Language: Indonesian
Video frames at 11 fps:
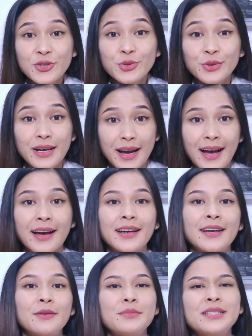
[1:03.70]
juga
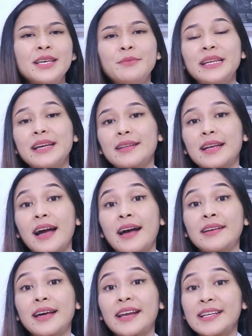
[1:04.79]
bisa
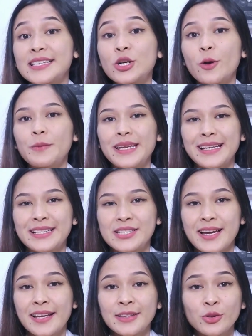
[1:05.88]
meningkatkan resiko penyakit
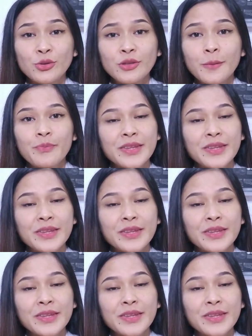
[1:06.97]
jantung,